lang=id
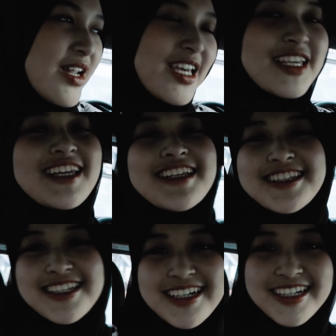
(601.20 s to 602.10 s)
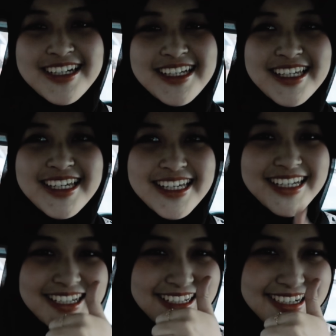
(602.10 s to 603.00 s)
deh gitu oke
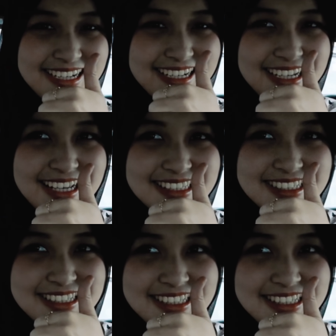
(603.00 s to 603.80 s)
okay, guys